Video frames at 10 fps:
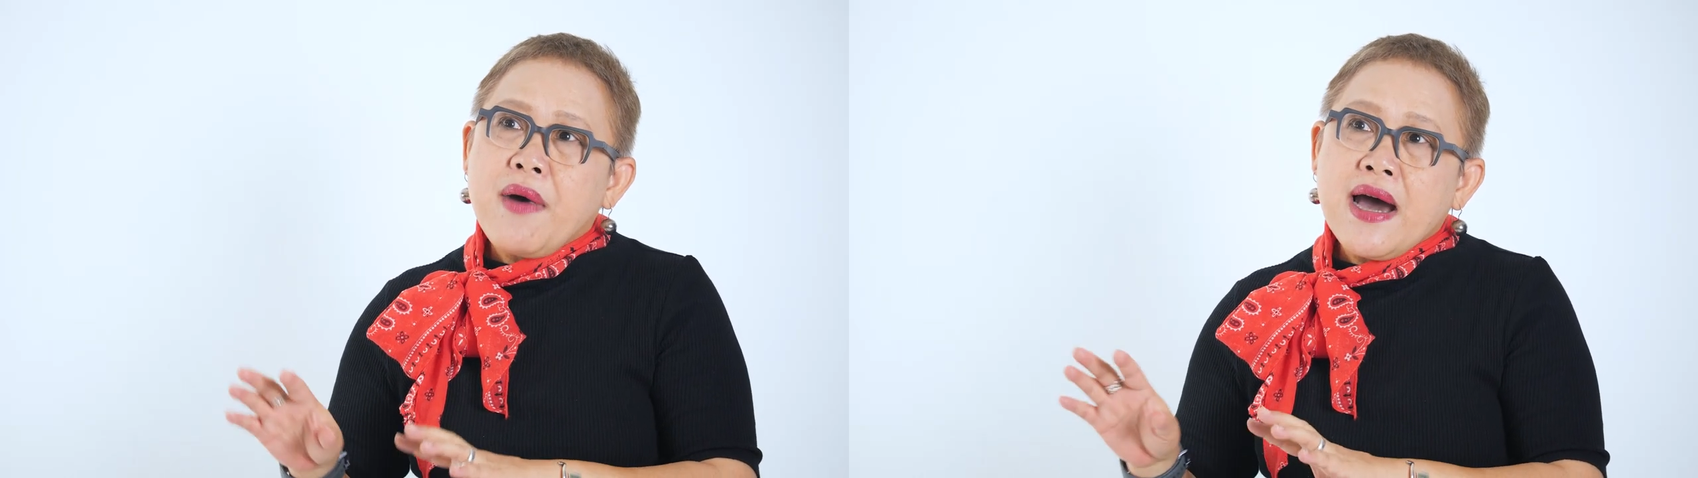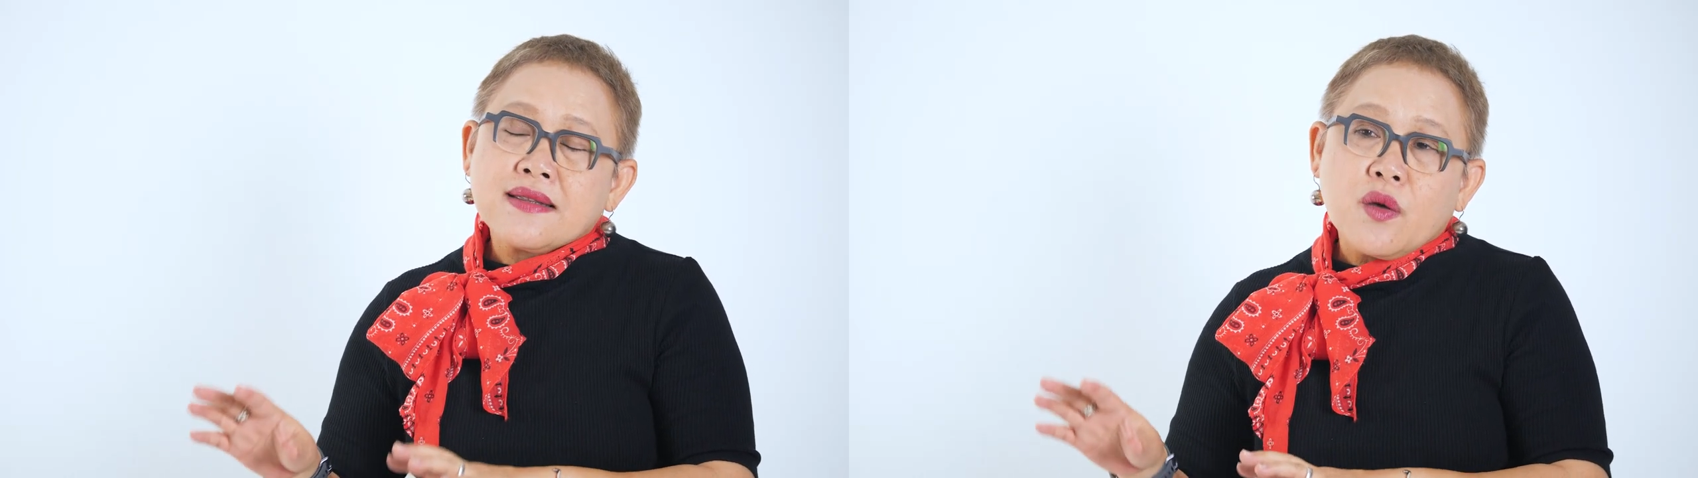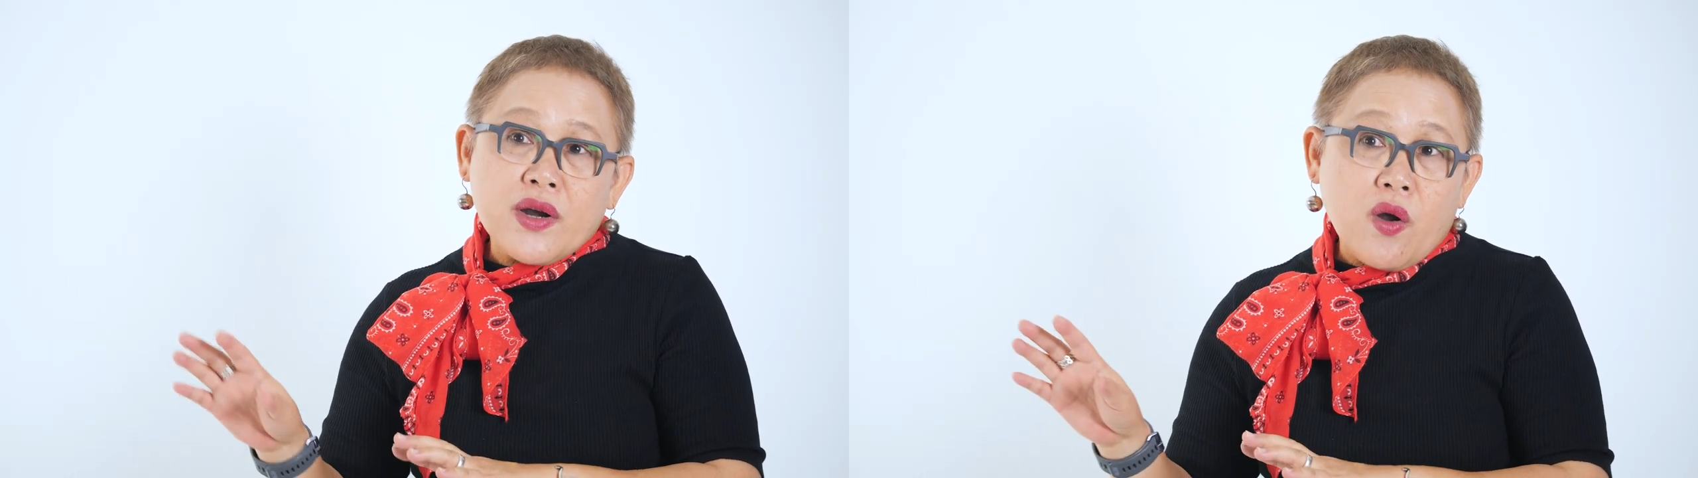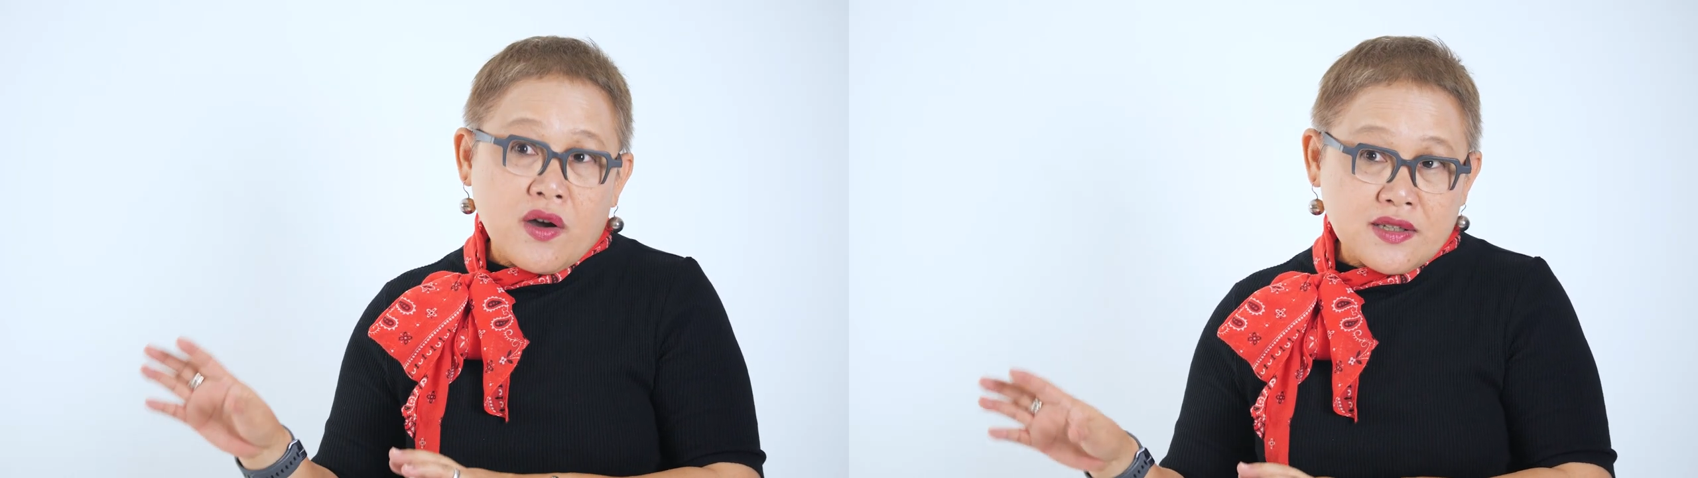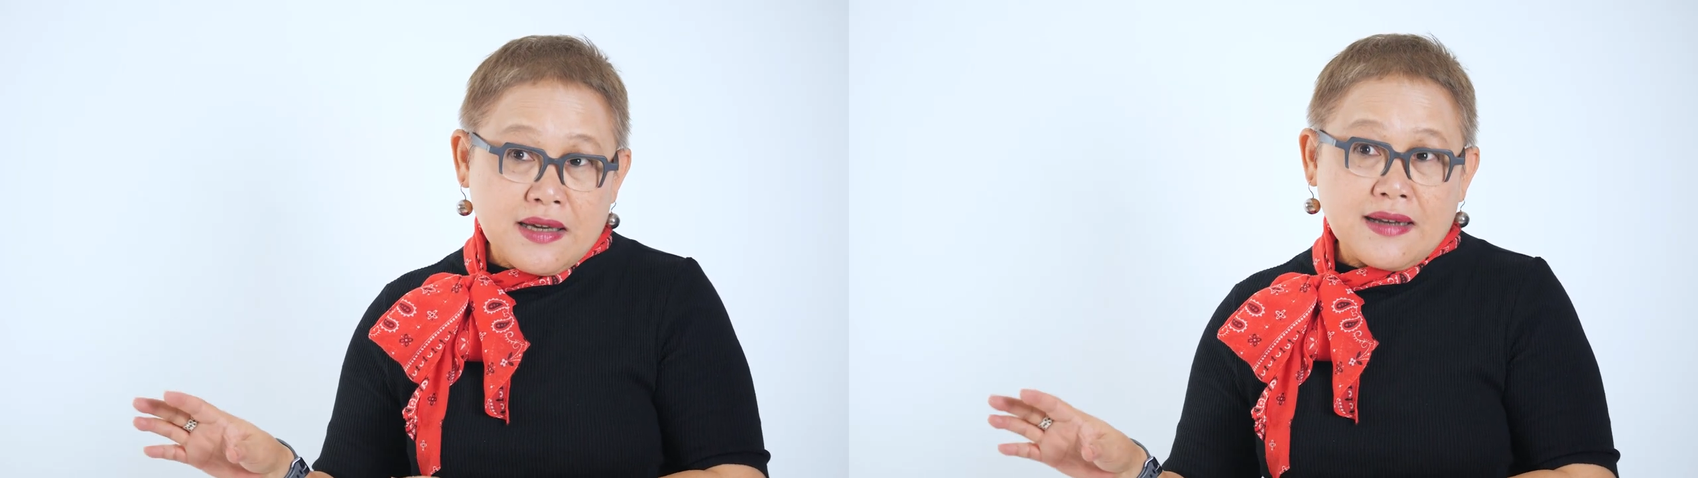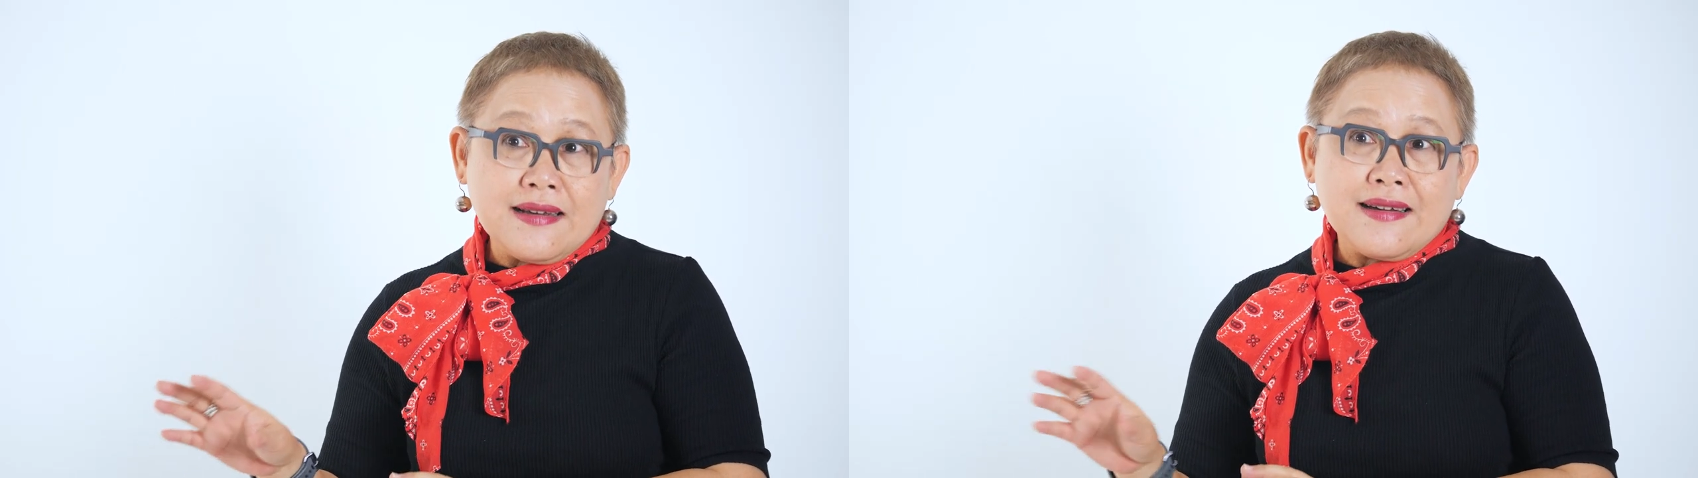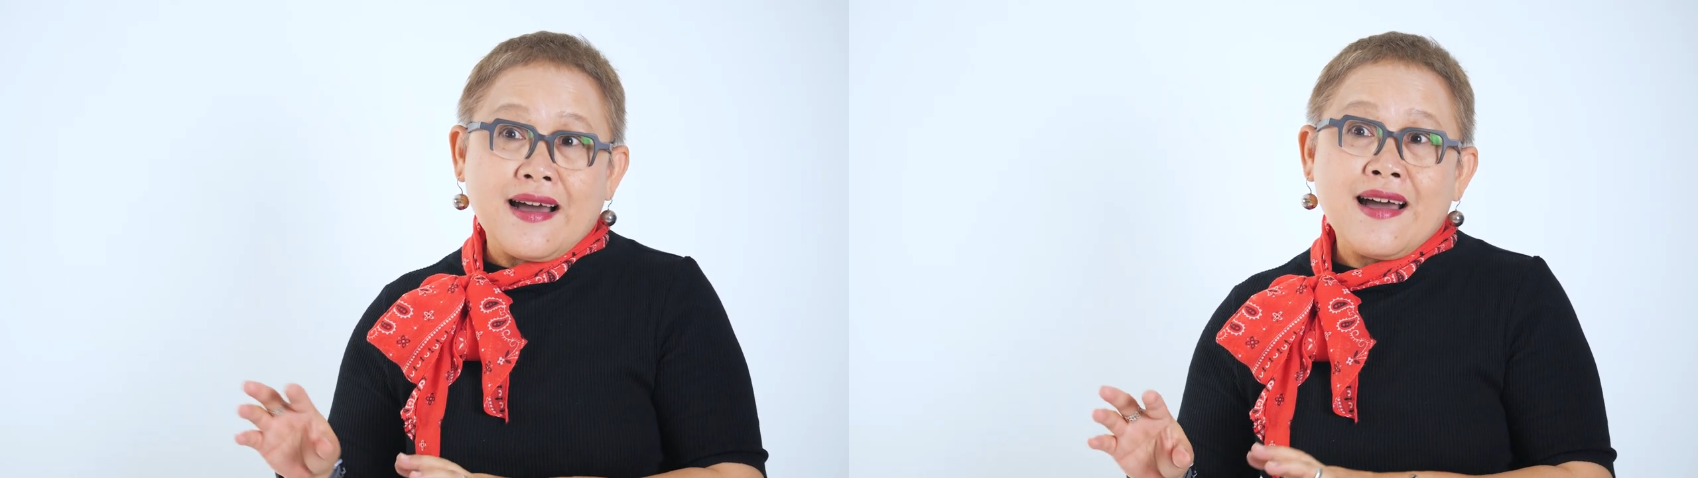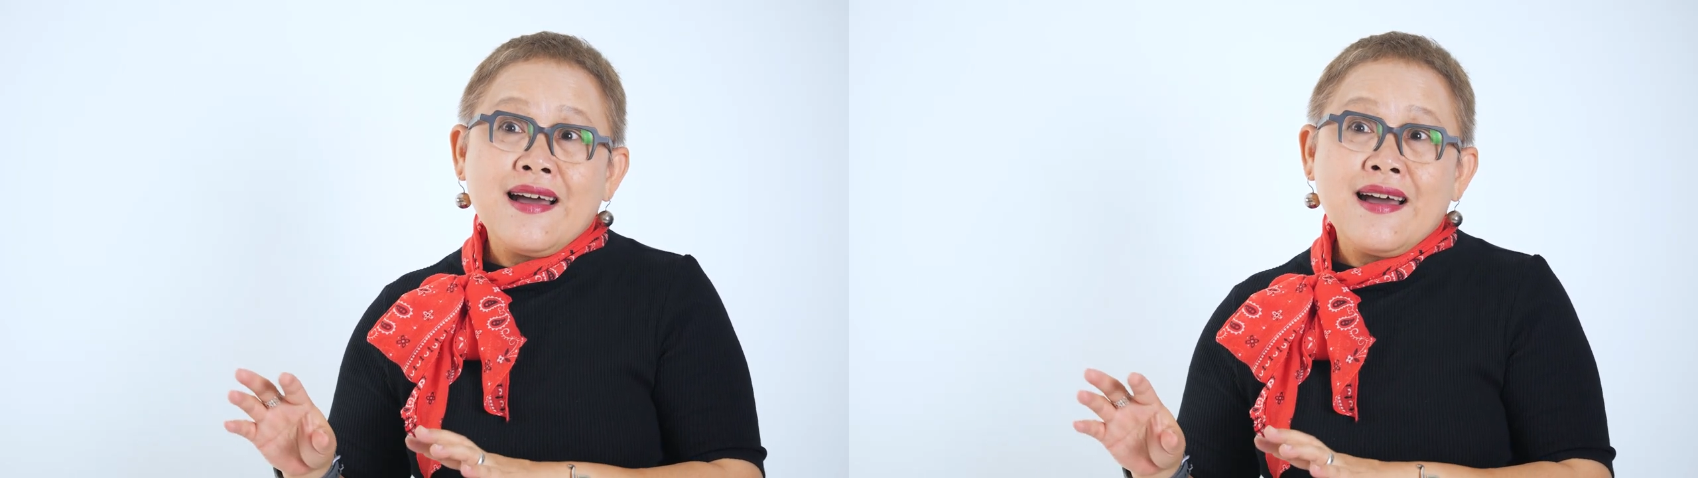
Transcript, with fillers: ภาคตะวันออกเฉียงเหนือ